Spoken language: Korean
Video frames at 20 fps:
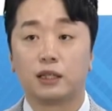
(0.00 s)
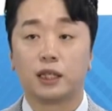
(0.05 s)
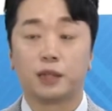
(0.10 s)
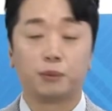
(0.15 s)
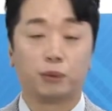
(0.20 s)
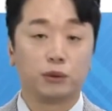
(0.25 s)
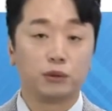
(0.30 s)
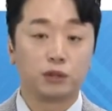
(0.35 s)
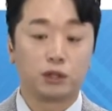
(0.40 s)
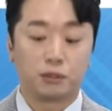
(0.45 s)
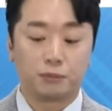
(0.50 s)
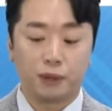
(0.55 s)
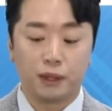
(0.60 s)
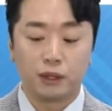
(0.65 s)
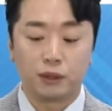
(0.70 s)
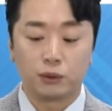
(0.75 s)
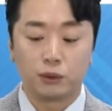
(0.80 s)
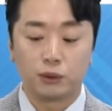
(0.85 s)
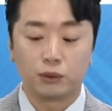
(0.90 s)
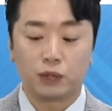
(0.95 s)
내 본전에
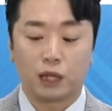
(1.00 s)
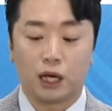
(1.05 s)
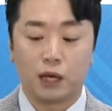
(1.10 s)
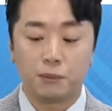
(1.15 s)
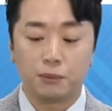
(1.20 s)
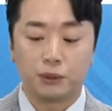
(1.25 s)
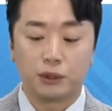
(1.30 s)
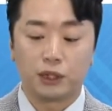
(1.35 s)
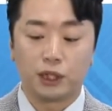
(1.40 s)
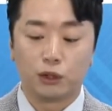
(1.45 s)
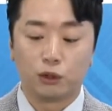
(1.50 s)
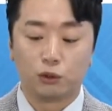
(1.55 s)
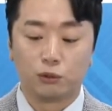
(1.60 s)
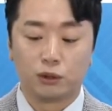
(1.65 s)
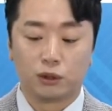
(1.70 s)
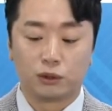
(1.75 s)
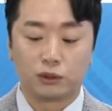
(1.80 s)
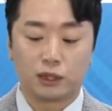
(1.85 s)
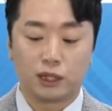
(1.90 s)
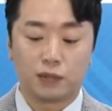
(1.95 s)
팔고 다음번에
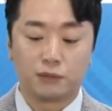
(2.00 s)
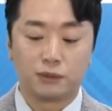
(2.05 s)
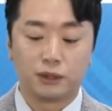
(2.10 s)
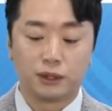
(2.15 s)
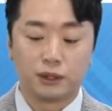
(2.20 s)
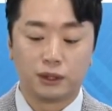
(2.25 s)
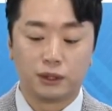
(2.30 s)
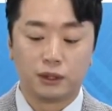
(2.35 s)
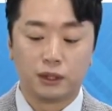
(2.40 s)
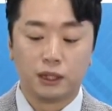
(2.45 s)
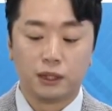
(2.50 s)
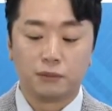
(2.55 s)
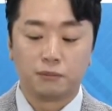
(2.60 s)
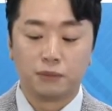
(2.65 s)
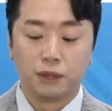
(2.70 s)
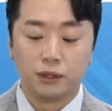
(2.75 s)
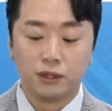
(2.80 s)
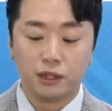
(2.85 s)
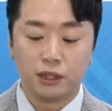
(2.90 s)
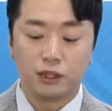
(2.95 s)
내려오면 어떻게 하면 돼요?
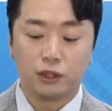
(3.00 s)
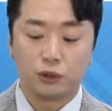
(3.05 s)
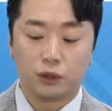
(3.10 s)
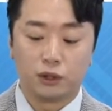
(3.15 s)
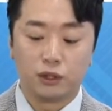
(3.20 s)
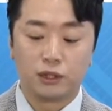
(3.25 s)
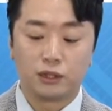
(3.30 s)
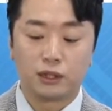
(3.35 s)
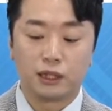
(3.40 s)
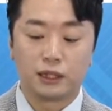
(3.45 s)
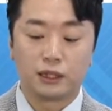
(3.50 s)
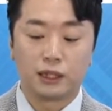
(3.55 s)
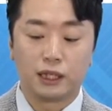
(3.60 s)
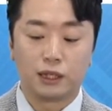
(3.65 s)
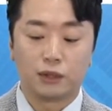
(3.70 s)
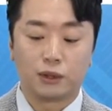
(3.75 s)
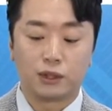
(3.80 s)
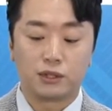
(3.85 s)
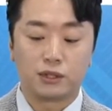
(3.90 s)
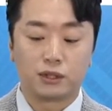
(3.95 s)
몇 년이 걸리든 간에
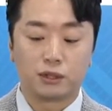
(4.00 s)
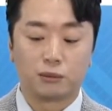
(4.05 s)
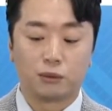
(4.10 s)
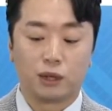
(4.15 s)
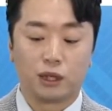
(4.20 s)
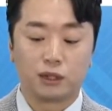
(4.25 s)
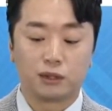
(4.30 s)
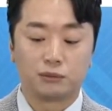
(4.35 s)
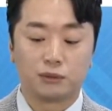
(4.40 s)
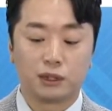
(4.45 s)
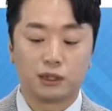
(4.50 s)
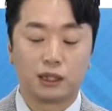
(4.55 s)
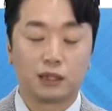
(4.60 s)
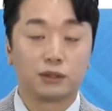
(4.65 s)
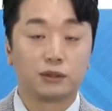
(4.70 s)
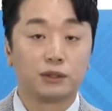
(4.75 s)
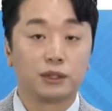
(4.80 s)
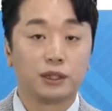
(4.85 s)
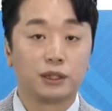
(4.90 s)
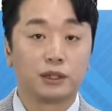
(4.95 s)
내려왔을 때 뭐 하시면
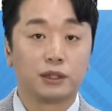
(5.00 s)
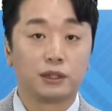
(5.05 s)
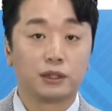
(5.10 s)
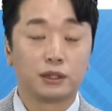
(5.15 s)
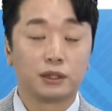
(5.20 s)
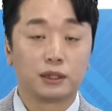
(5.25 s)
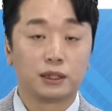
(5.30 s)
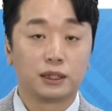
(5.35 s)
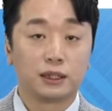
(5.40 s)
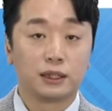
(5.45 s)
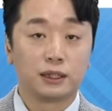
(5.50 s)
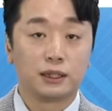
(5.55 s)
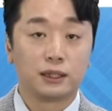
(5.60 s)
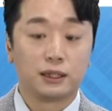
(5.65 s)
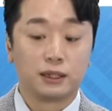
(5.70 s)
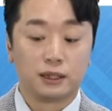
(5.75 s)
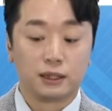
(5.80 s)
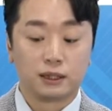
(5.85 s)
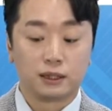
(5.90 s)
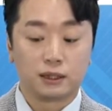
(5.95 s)
된다는 거예요?
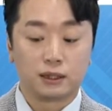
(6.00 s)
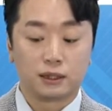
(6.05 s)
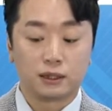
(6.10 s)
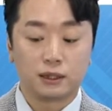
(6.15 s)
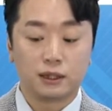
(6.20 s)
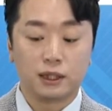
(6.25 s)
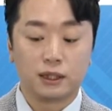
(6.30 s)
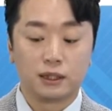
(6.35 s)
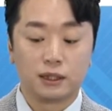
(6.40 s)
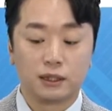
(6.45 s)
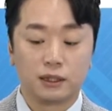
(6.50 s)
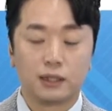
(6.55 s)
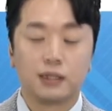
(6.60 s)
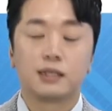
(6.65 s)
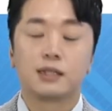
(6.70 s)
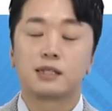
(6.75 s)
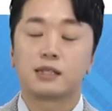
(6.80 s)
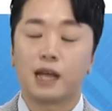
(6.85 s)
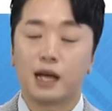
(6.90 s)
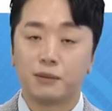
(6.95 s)
네,
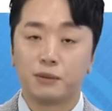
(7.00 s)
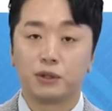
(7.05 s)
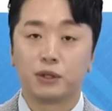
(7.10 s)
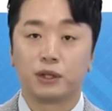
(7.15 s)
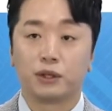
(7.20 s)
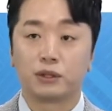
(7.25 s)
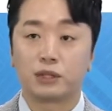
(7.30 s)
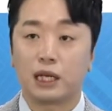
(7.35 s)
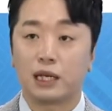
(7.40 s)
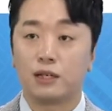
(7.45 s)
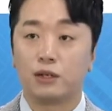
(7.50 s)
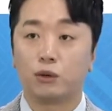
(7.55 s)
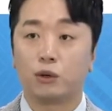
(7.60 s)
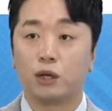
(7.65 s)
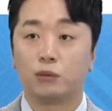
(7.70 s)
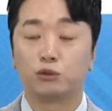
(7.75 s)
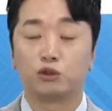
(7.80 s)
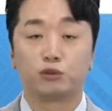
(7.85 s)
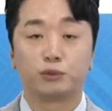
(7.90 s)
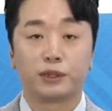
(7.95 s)
그때는 사면 돼요.
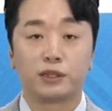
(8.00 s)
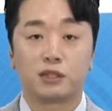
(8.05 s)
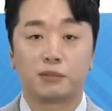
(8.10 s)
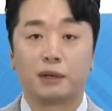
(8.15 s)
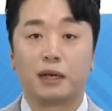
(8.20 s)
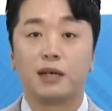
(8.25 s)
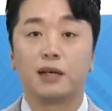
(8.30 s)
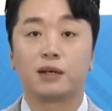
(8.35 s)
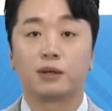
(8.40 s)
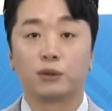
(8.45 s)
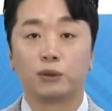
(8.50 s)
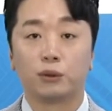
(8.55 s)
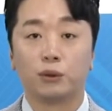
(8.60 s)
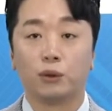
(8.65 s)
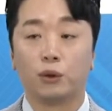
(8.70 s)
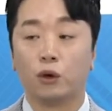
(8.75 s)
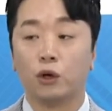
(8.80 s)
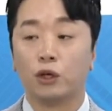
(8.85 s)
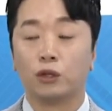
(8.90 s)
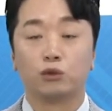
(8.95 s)
살려고 하면 주변에서 말릴
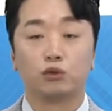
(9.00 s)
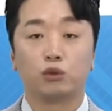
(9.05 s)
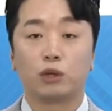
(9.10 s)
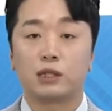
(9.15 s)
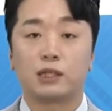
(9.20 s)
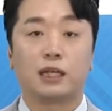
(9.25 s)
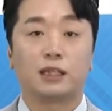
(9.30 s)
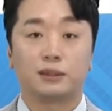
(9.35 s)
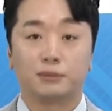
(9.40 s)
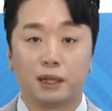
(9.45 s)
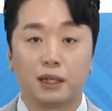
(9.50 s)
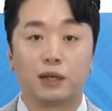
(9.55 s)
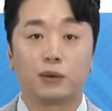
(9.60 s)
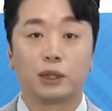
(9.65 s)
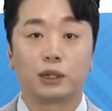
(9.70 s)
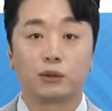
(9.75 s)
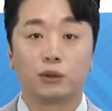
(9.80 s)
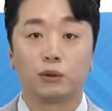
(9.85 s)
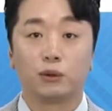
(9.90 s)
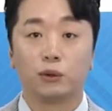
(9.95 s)
거고 누가 사지
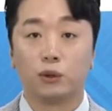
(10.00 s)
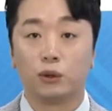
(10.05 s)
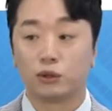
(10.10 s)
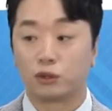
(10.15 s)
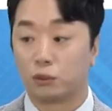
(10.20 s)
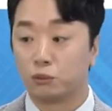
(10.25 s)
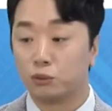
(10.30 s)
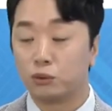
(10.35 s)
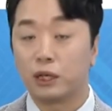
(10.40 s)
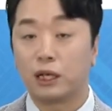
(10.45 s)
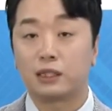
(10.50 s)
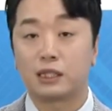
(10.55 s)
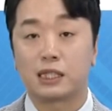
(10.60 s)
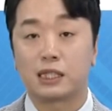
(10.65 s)
마라고 할 거고 전문가한테